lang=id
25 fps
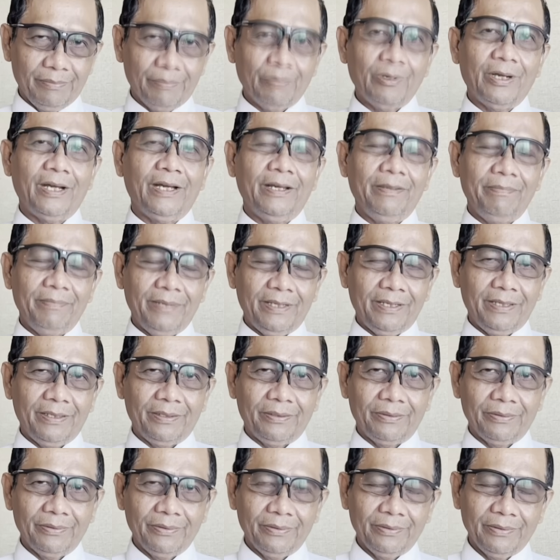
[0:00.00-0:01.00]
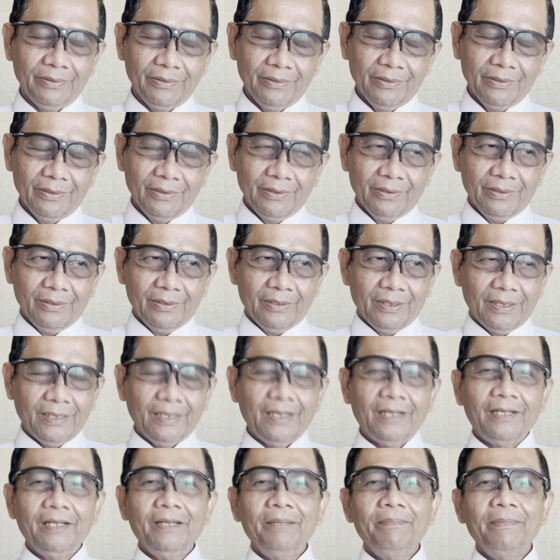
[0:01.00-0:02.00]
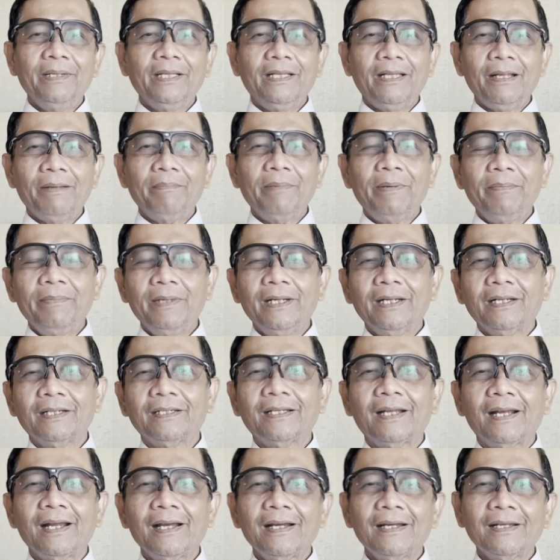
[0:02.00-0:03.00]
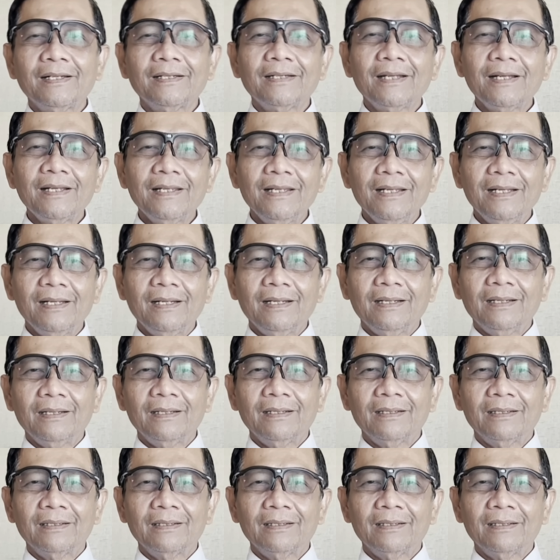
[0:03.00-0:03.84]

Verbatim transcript: Mohaimin itu ya diminta memberi keterangan saja.